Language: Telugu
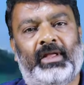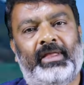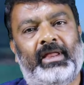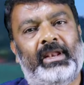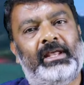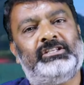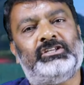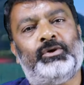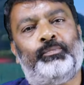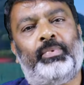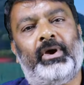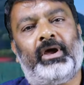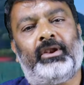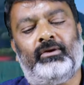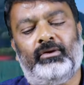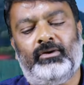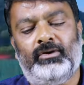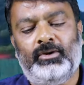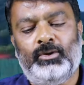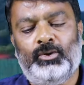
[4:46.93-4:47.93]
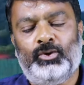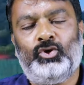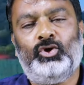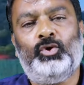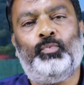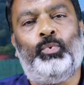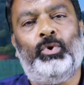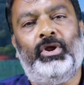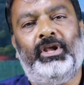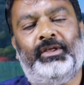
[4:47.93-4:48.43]
ఉంటుందనే చెప్పారు
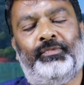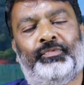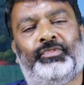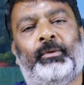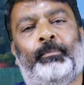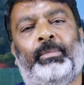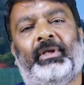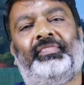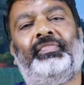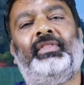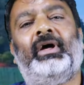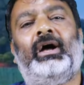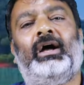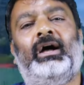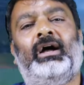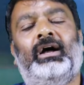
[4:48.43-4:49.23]
ఇప్పుడు ఇంత పెద్ద